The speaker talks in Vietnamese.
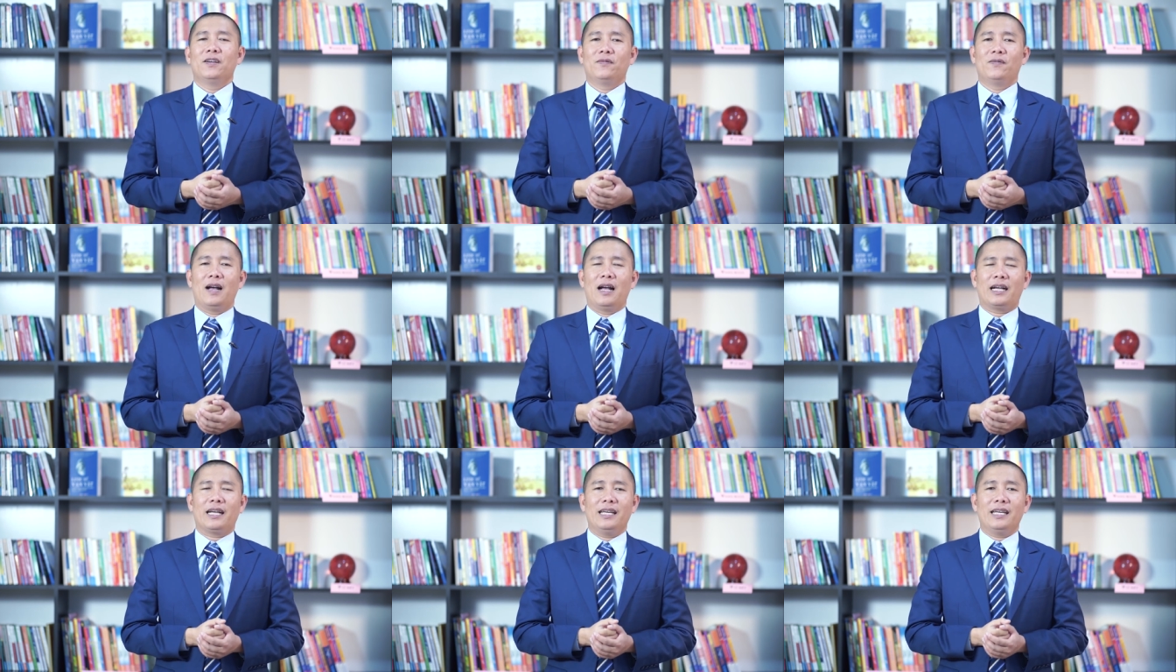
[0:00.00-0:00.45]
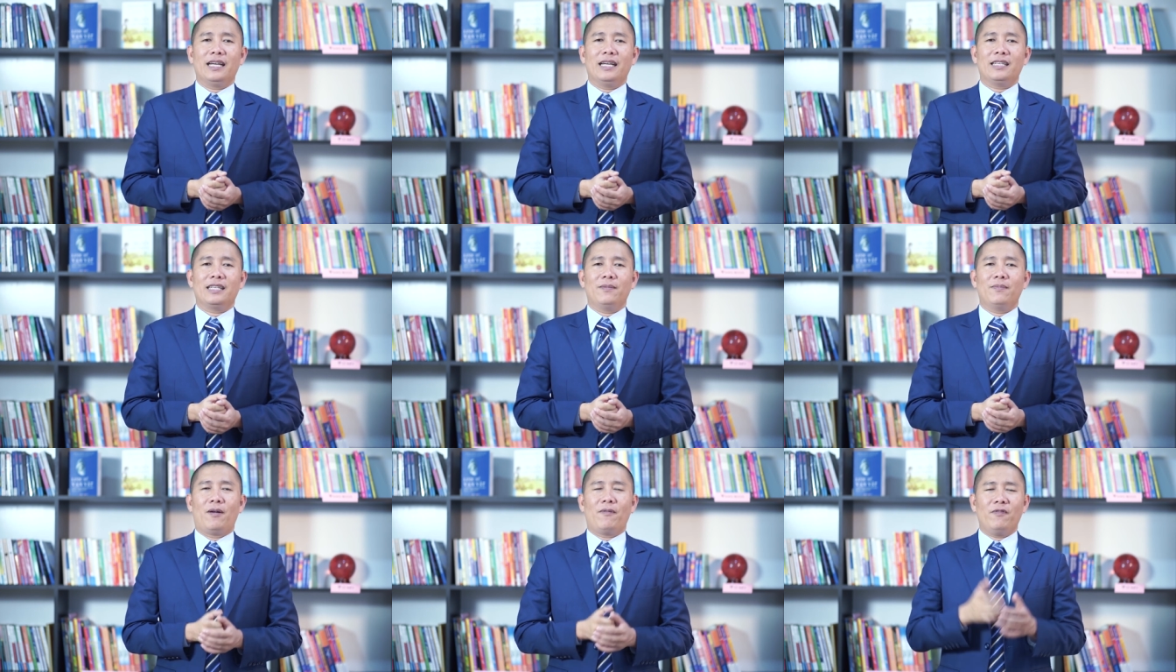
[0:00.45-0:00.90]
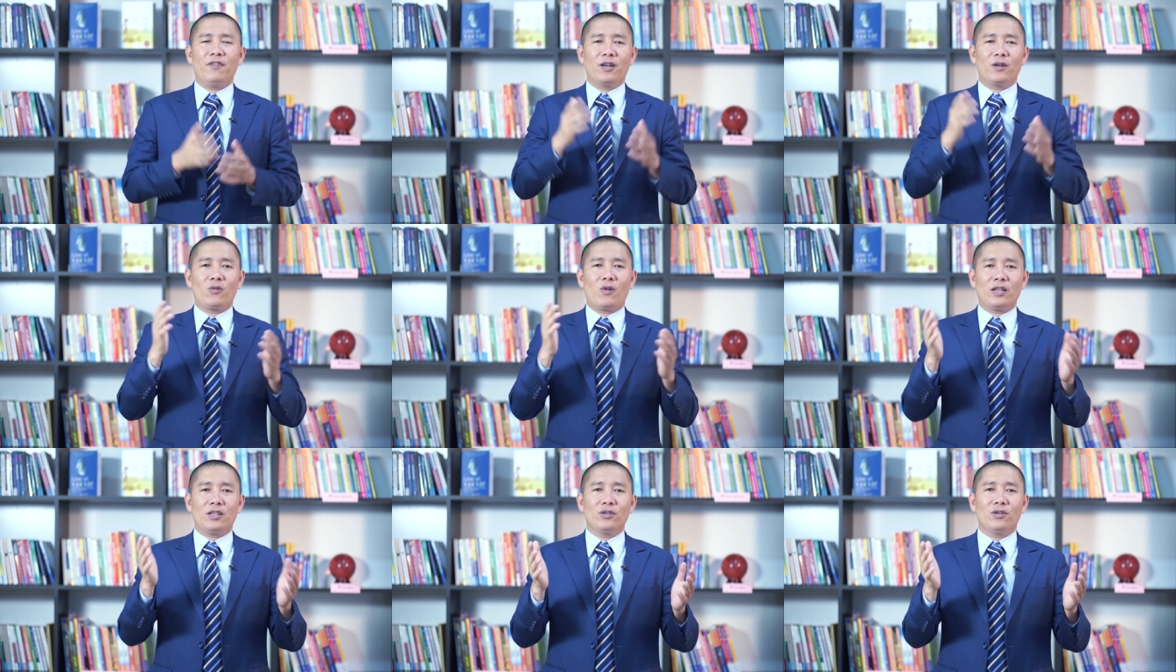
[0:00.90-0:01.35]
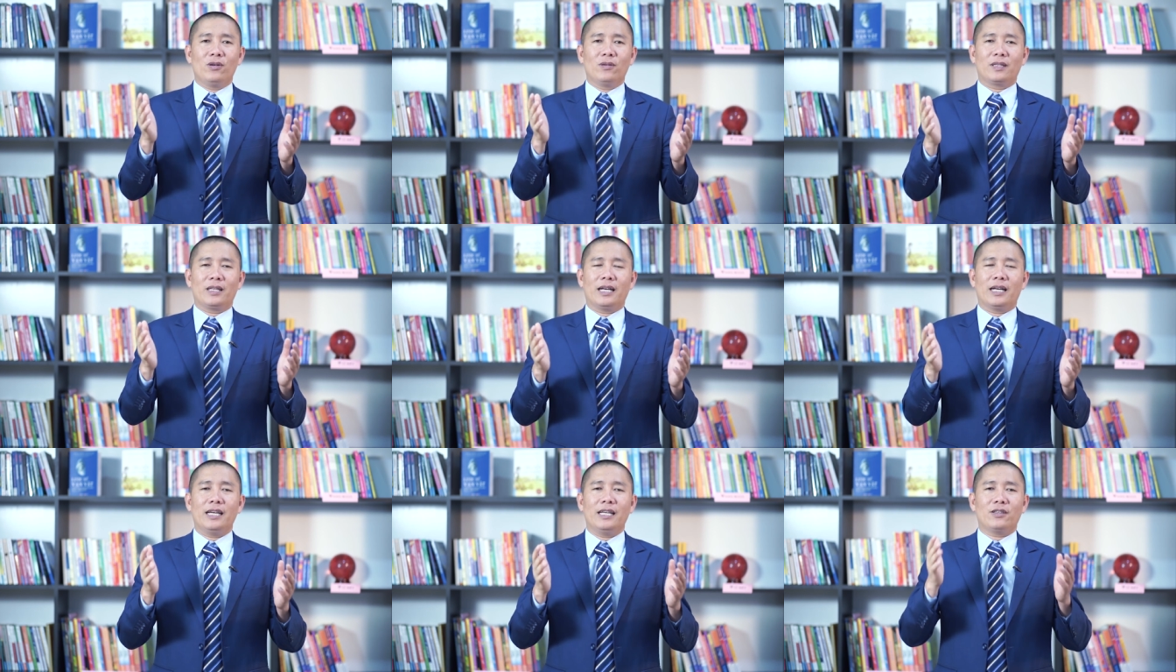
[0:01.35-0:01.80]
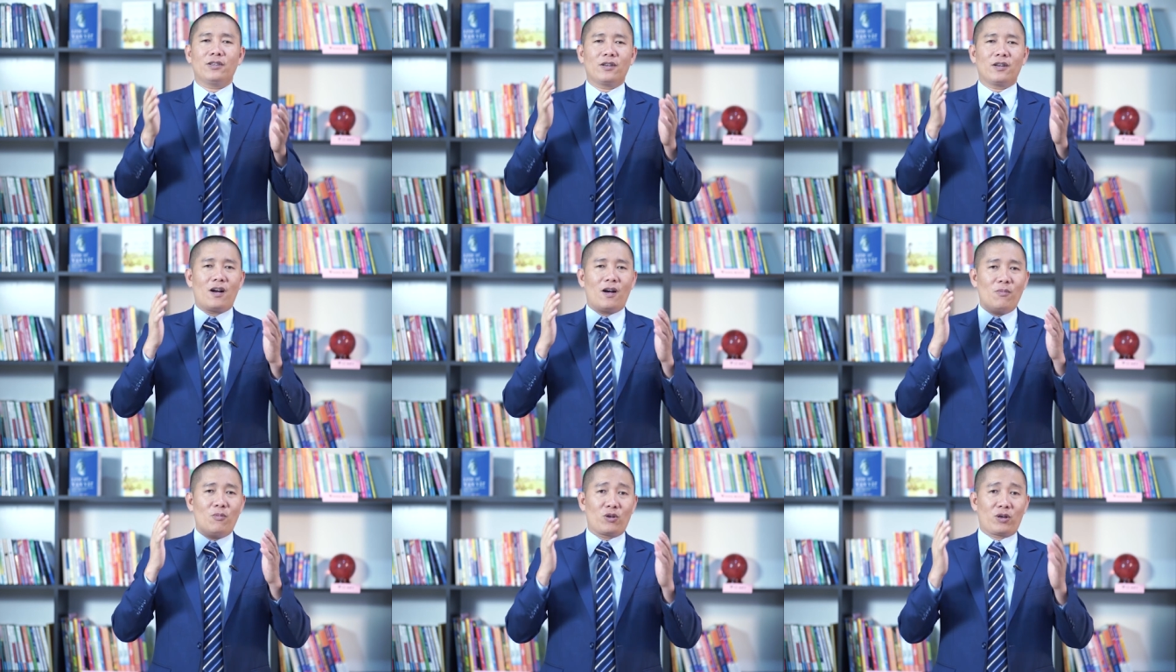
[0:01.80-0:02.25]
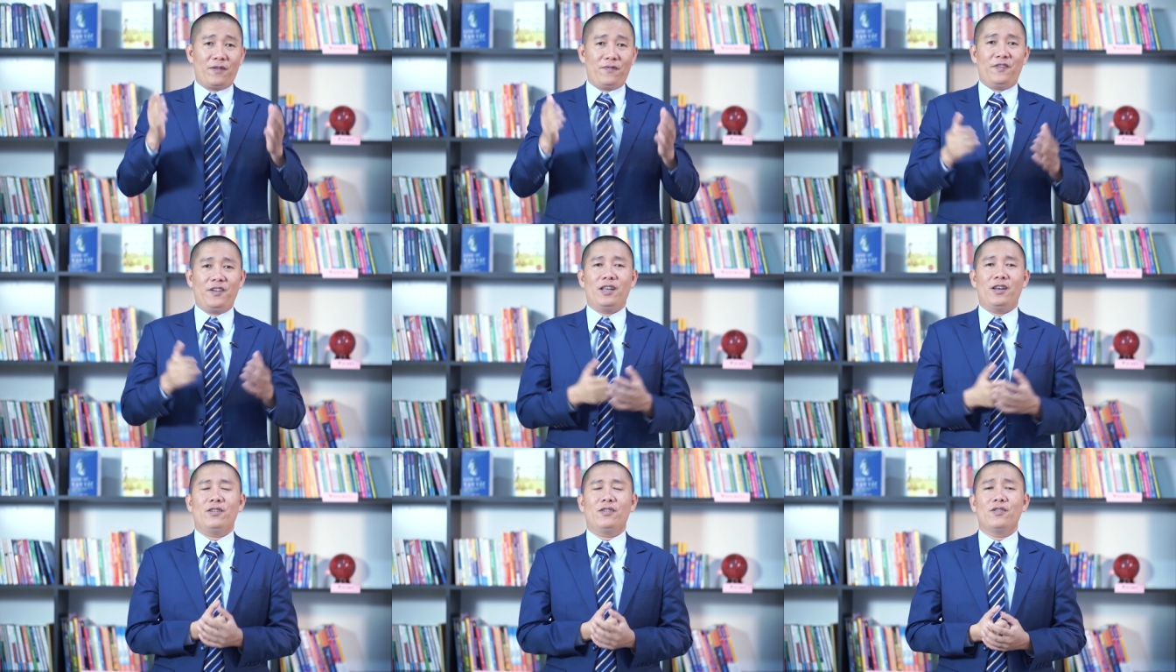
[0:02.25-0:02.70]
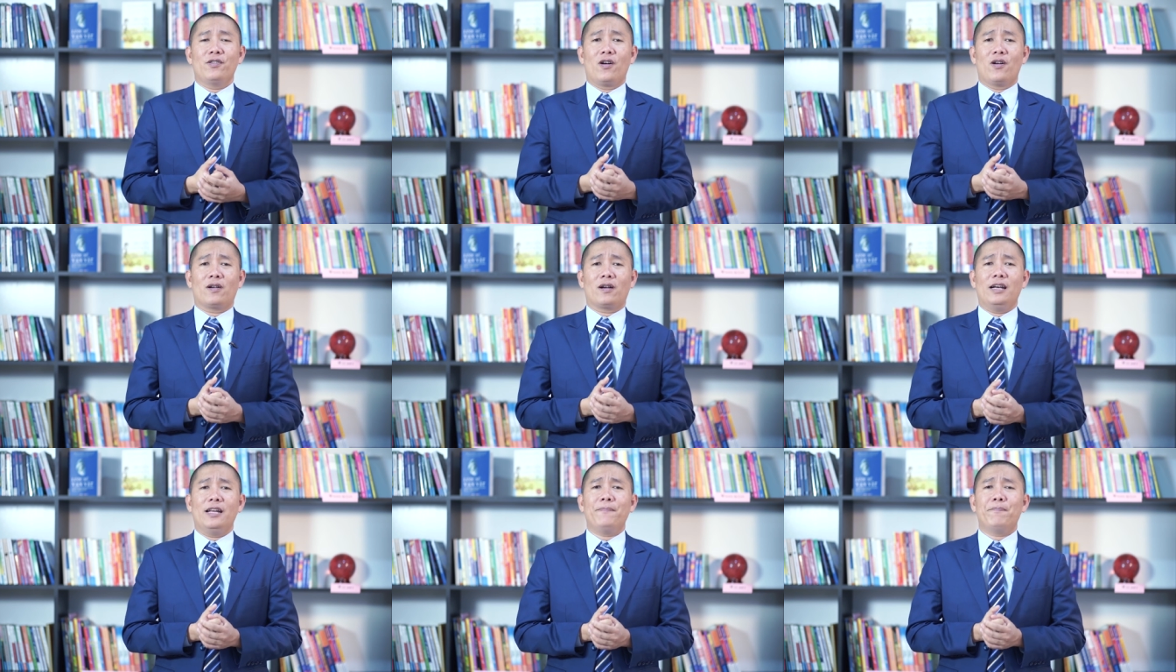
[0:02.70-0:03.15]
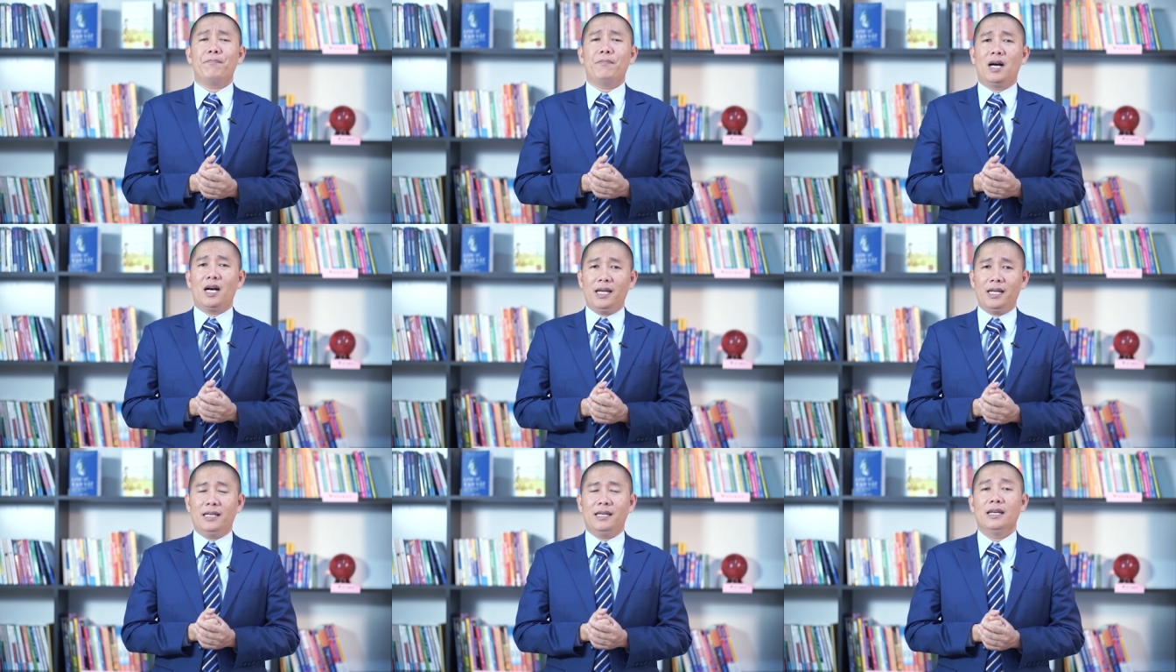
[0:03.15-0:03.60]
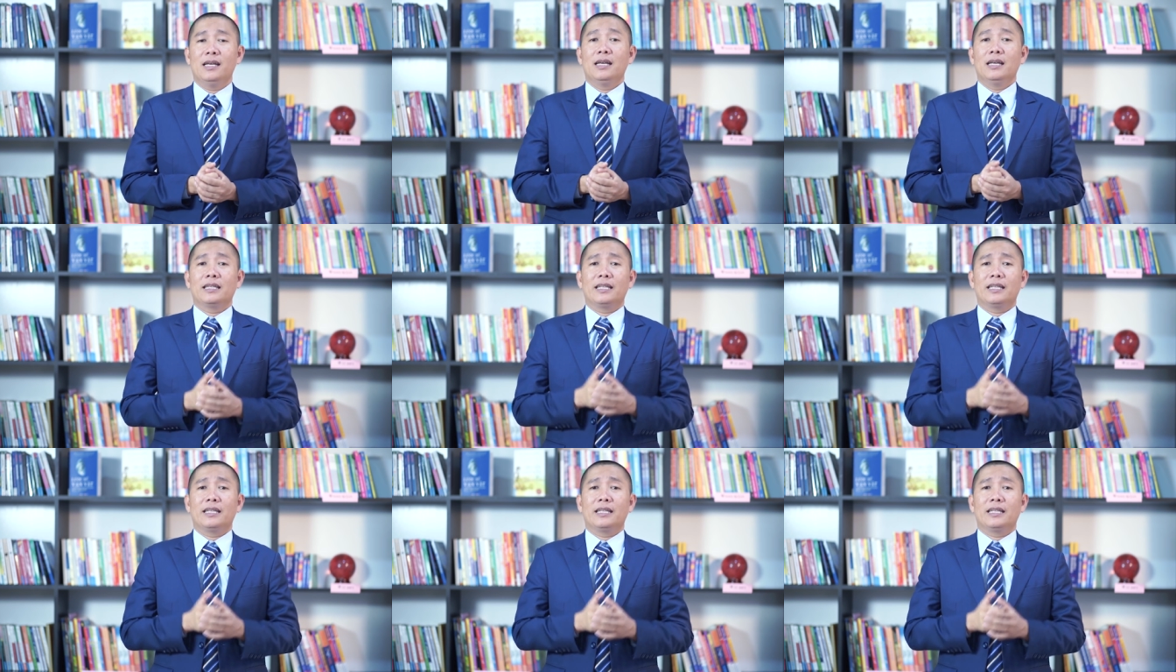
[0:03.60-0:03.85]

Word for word: và khi các anh chị bấm vào hình quả chuông thì khi tôi có một cái video clip mới